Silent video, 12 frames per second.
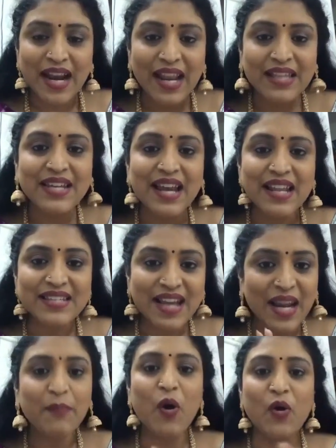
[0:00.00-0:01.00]
చాలా చాలా
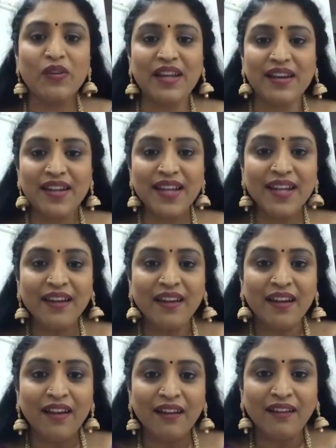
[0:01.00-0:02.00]
చాలా బాగుందండి
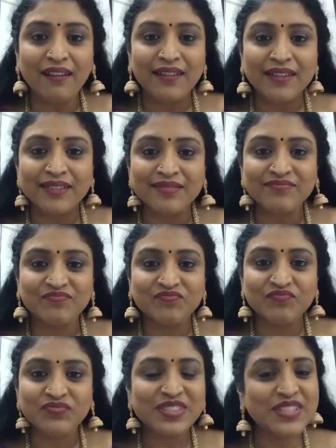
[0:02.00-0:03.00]

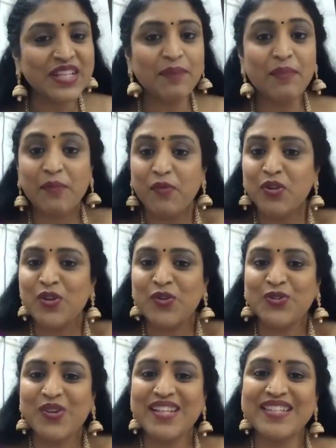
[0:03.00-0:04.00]
నిజంగా బిగ్ బాస్
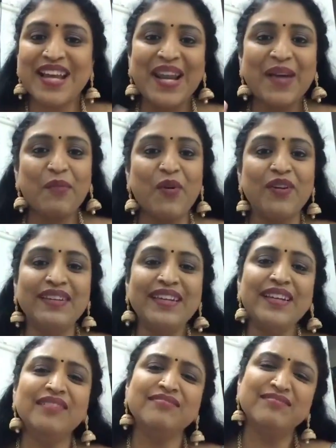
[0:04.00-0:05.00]
హౌస్ కూడా చాలా
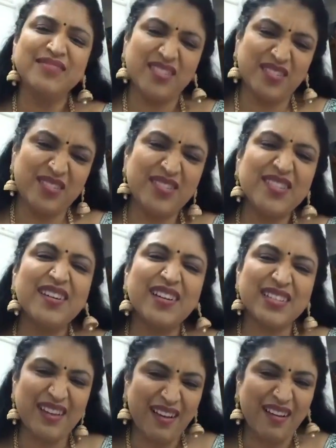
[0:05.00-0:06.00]
బాగుంది
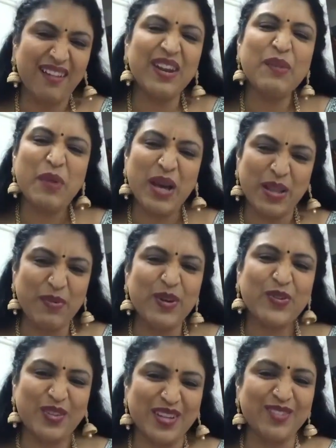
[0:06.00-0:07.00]
నిజంగా చాలా
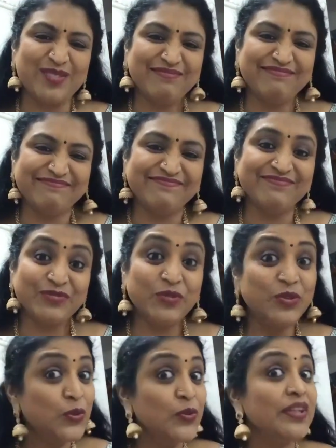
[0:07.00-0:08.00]
బాధపడుతున్నాను
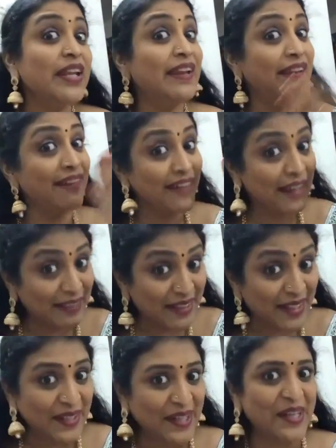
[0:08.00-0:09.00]
ముందుంటే
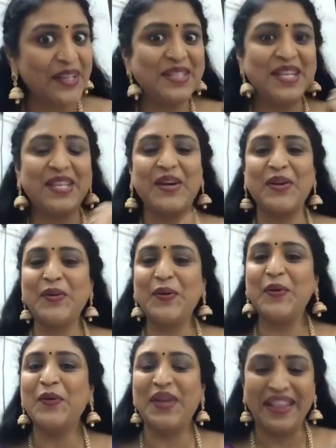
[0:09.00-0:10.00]
ఇంకెంత కంటెంట్
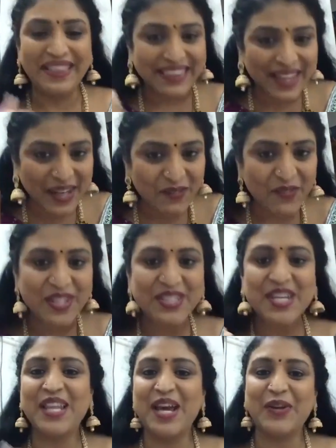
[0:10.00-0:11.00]
ఇచ్చేదానో ఎంత
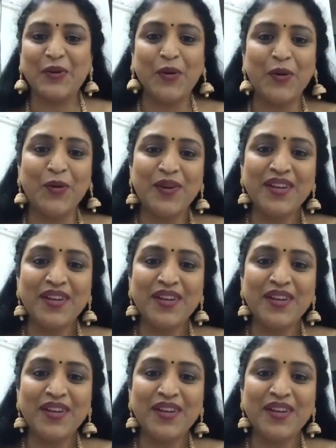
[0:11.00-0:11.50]
నవ్వించేదానో